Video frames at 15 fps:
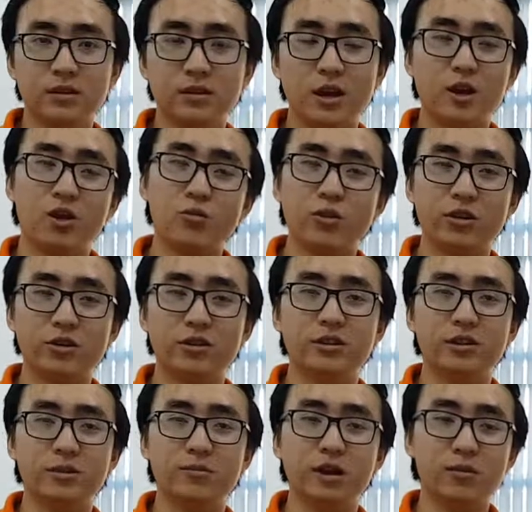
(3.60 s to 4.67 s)
Hello mọi người,
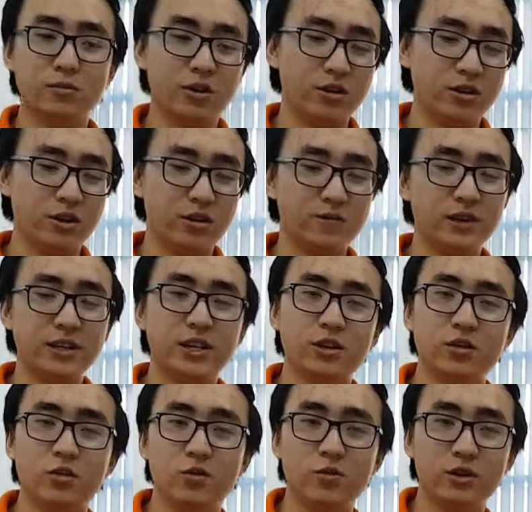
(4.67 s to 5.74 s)
chào mừng mọi người đến với
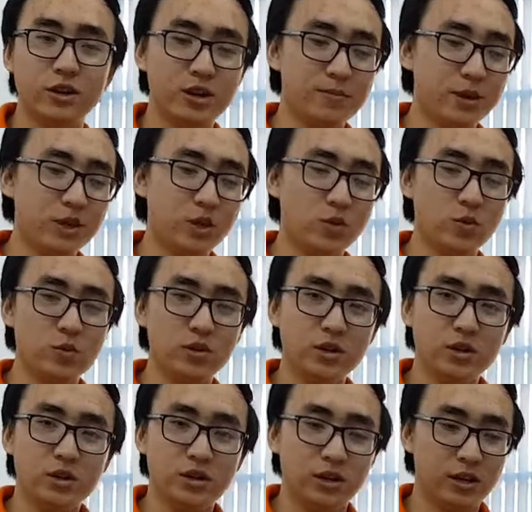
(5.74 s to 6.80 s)
channel của Thế giới Máy Chủ
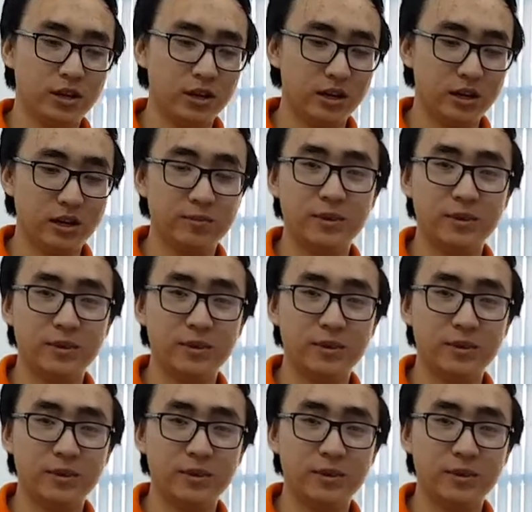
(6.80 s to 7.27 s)
Thì uh,